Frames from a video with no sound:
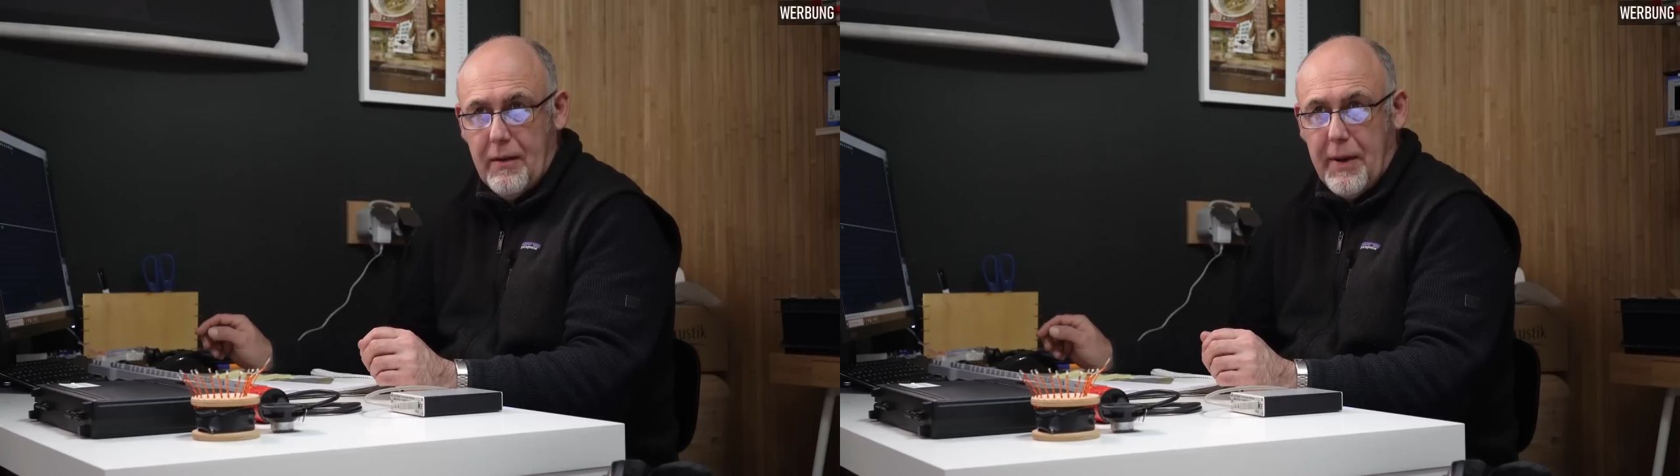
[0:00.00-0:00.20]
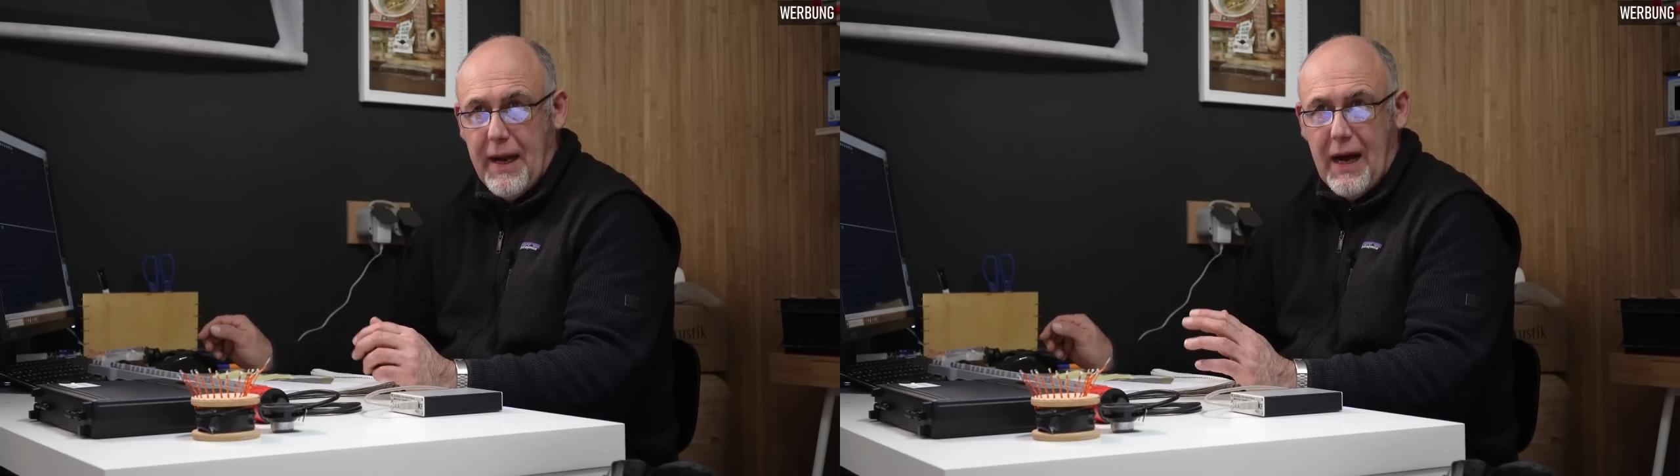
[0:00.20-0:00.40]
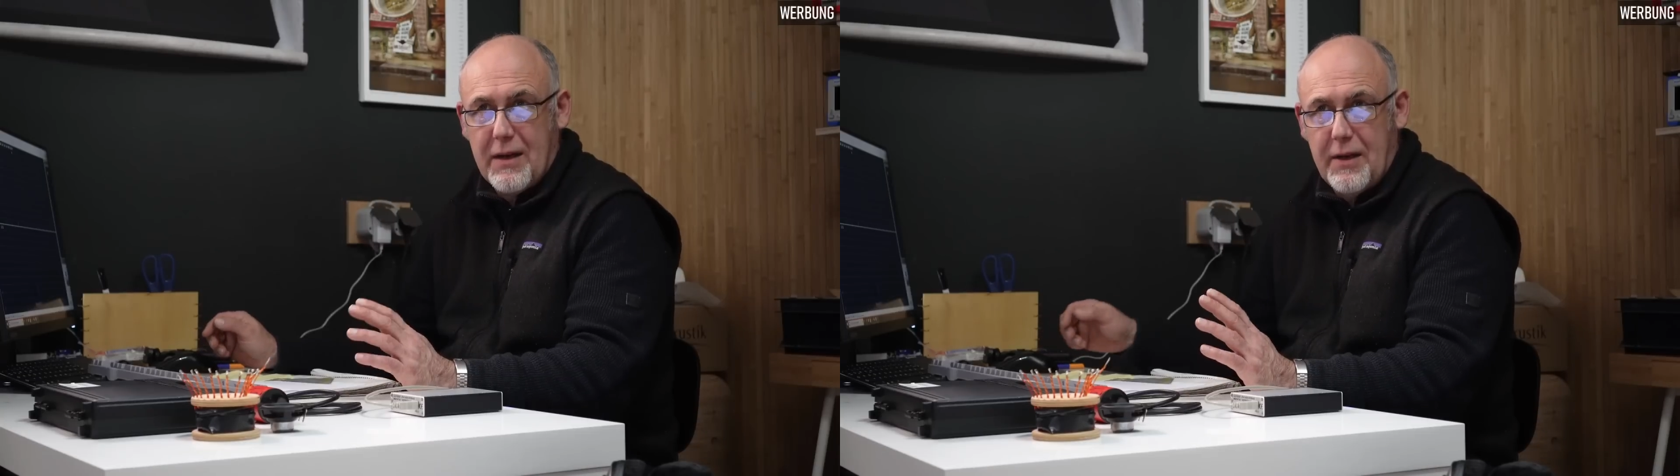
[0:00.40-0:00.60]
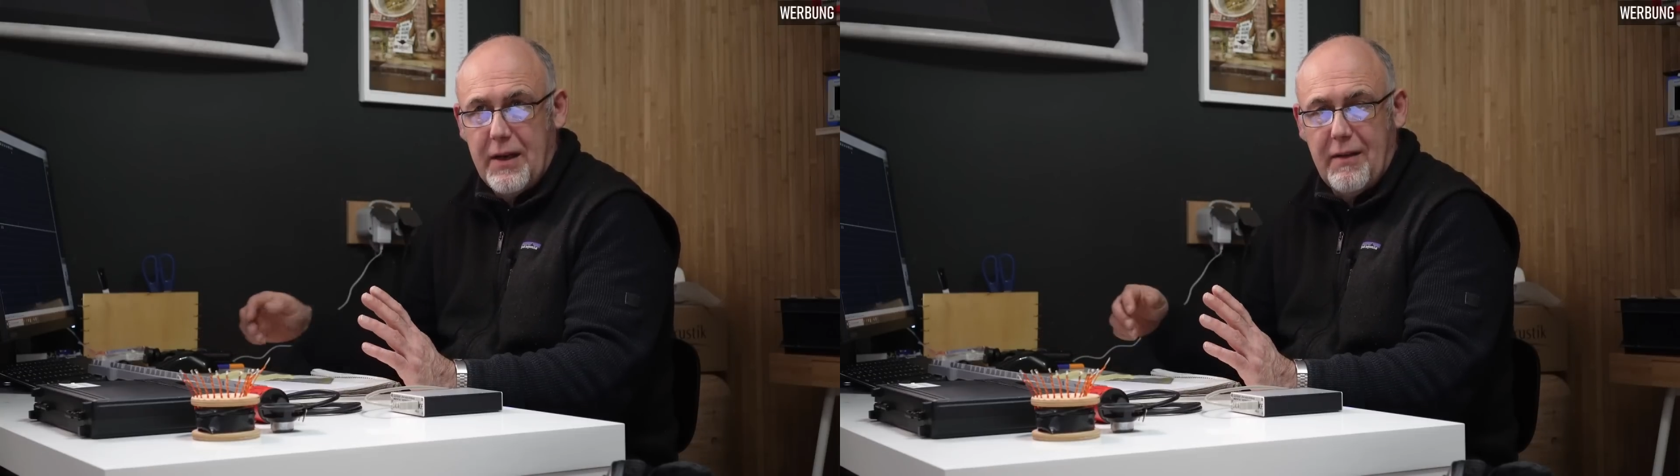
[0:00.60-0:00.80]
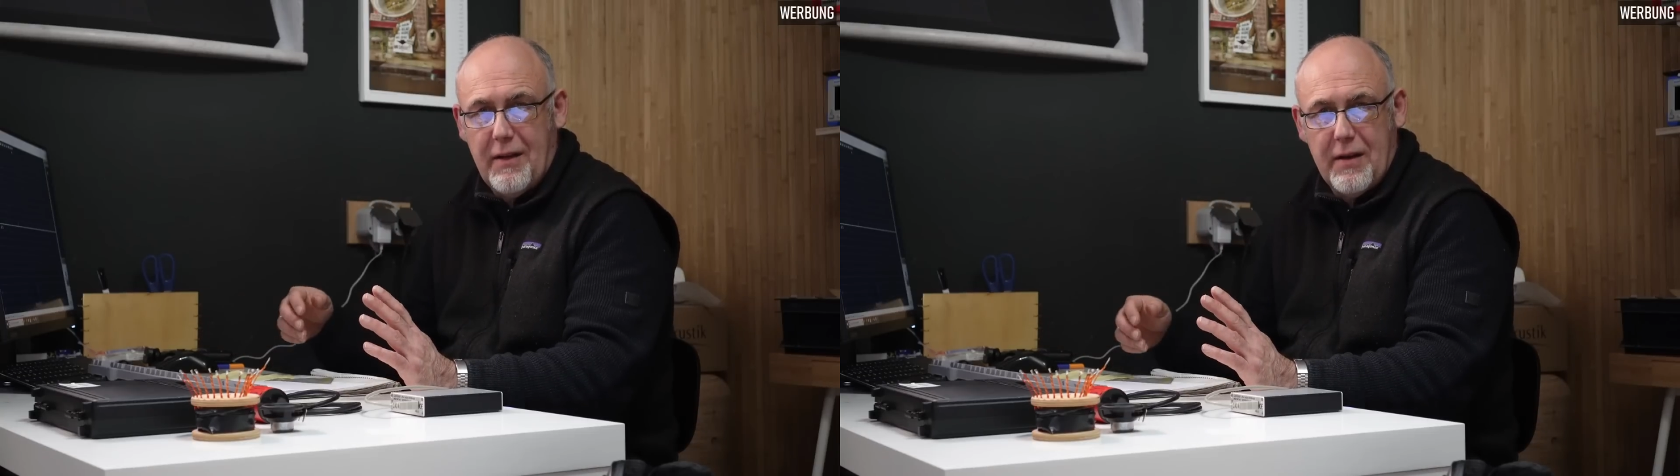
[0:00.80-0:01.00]
Bei Arta
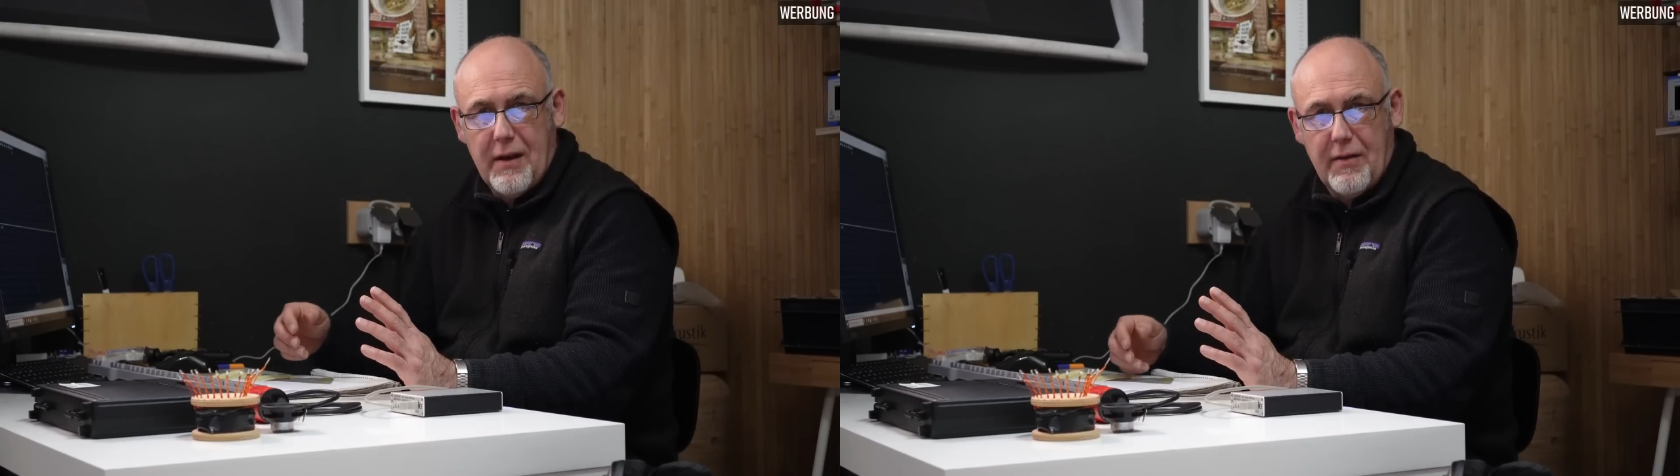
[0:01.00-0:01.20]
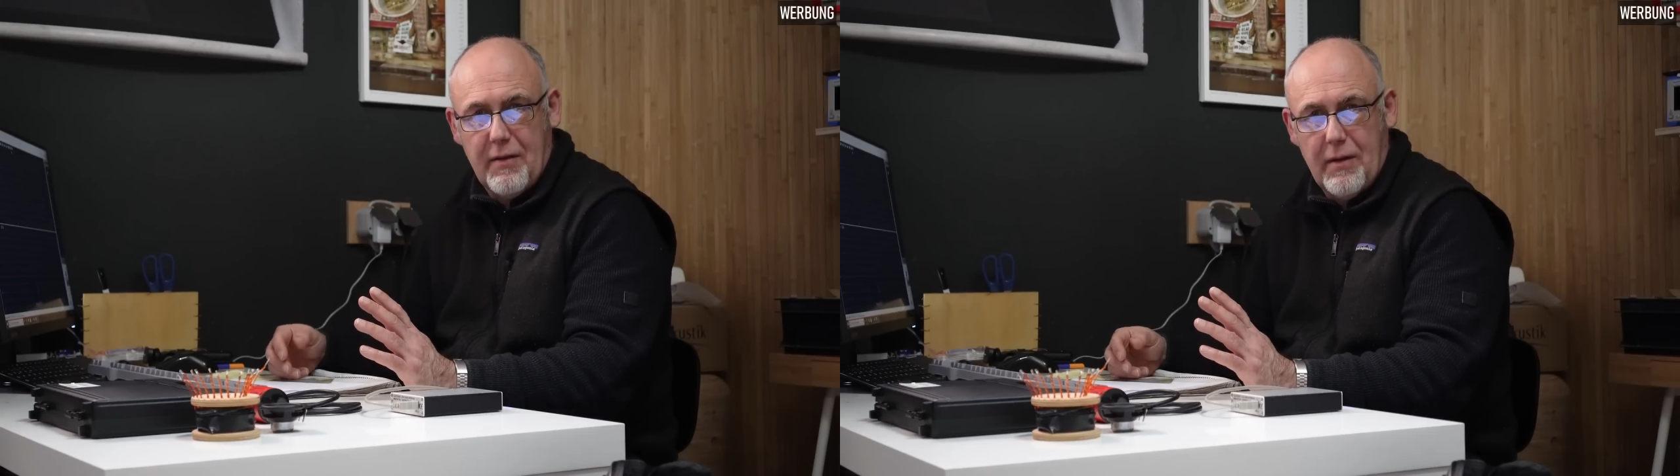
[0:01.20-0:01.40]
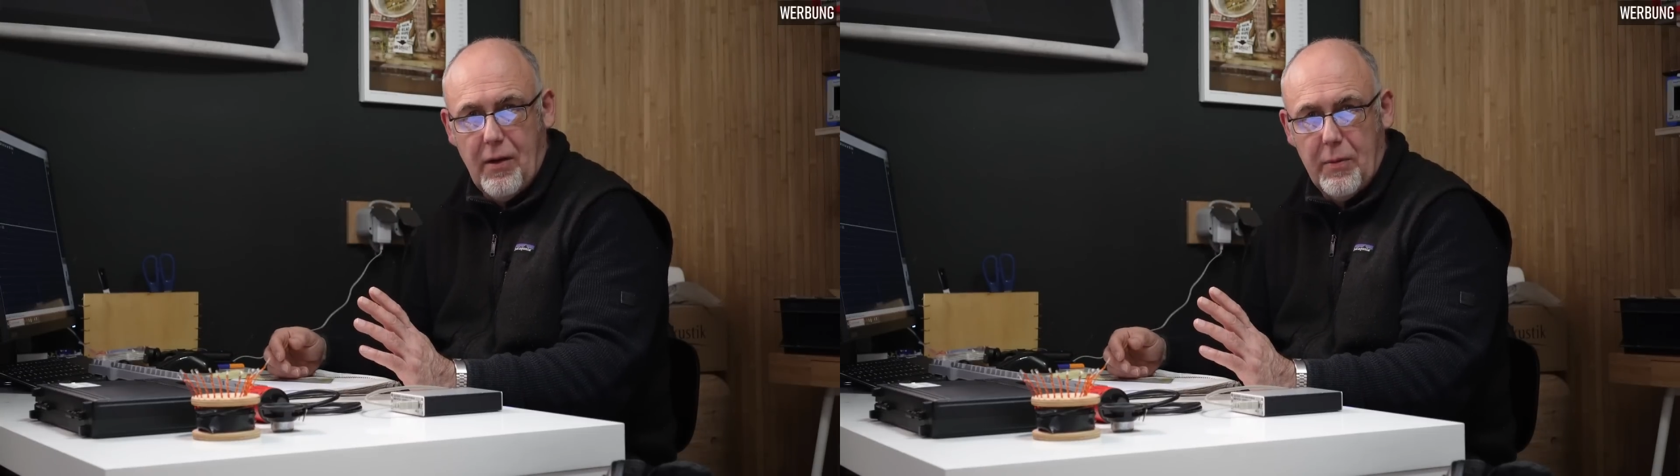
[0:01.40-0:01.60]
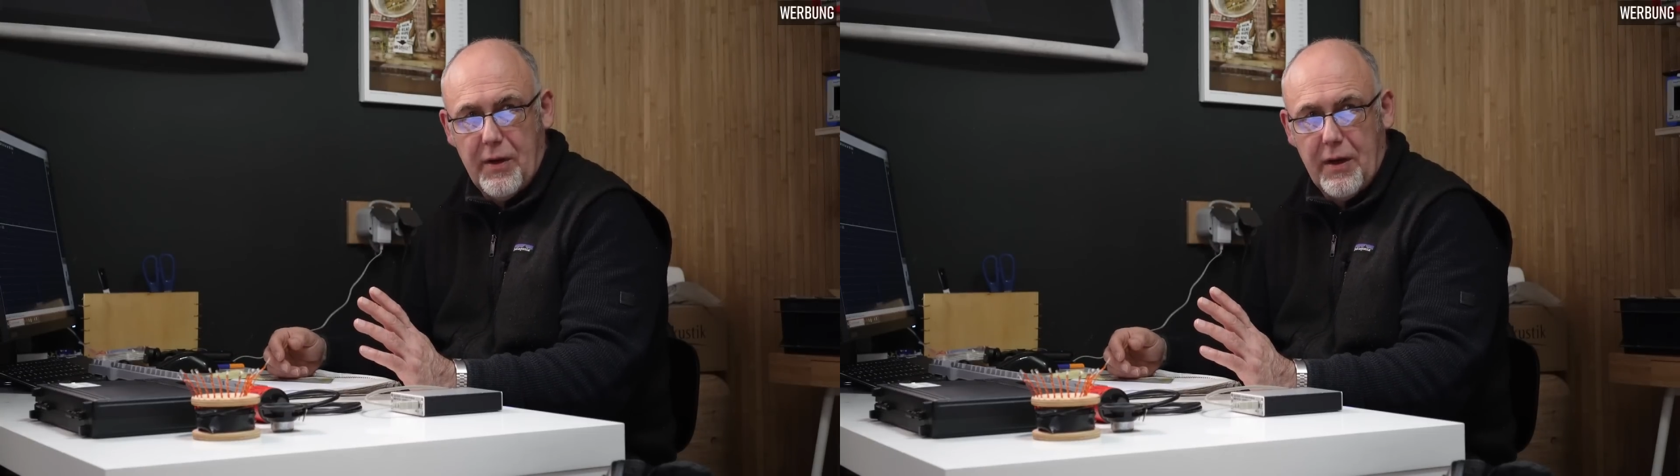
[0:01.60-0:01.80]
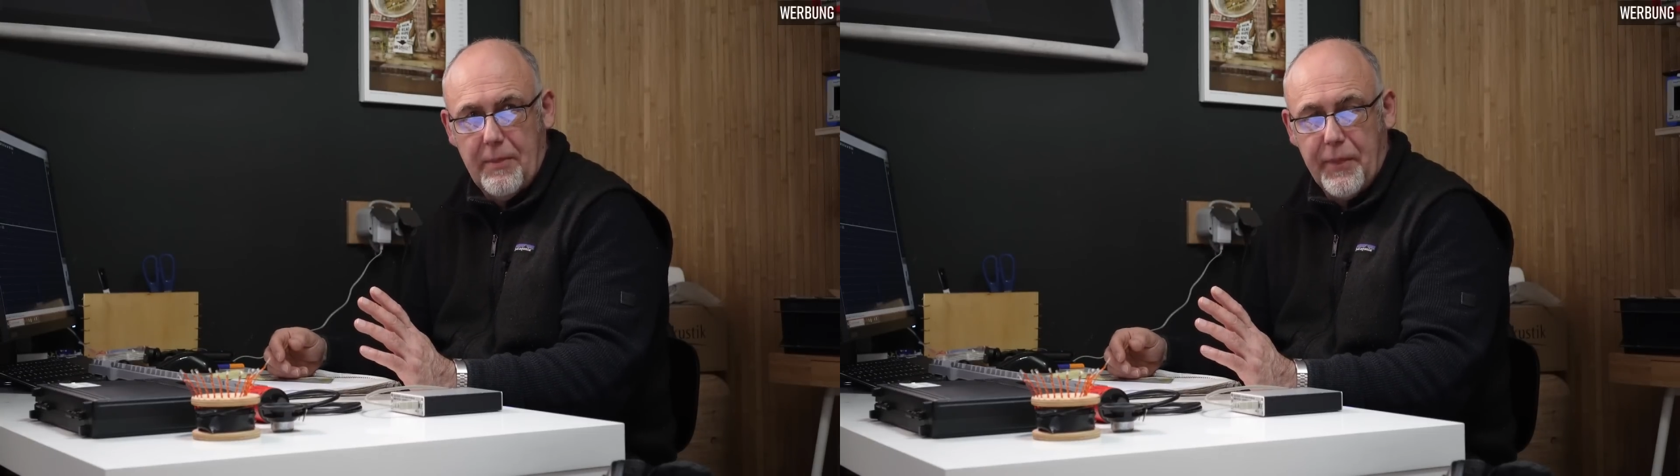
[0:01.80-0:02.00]
nennt sich das, äh, glaube
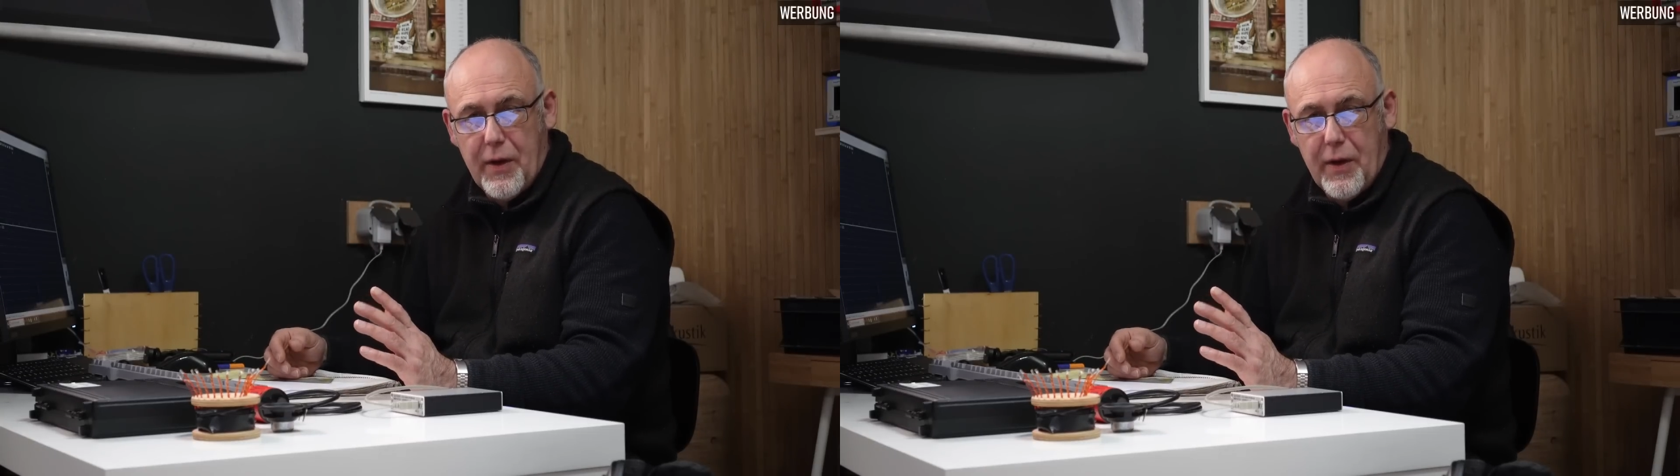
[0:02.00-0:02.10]
ich,